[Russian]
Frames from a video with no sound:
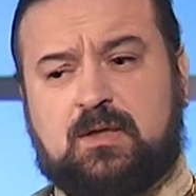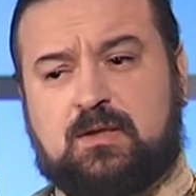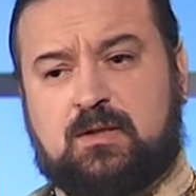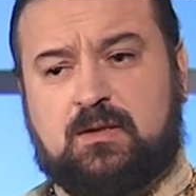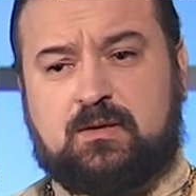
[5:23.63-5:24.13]

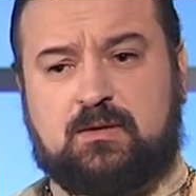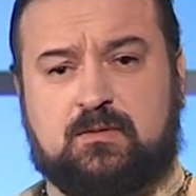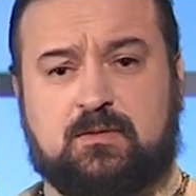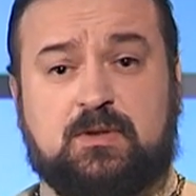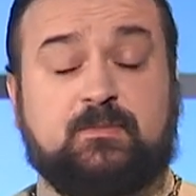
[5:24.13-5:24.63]
или
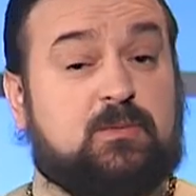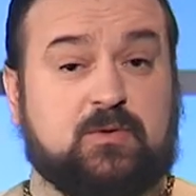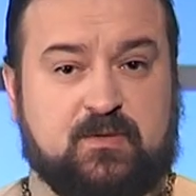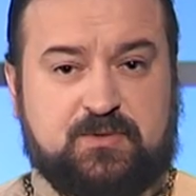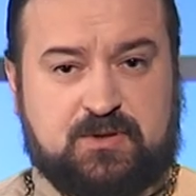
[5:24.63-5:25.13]
он не
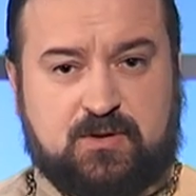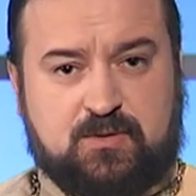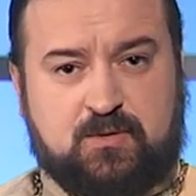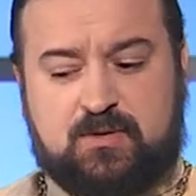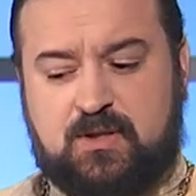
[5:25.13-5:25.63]
поймет вообще, о
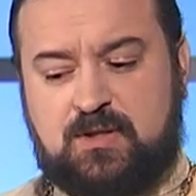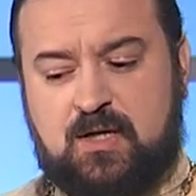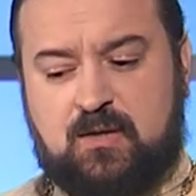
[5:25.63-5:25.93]
чем идет речь.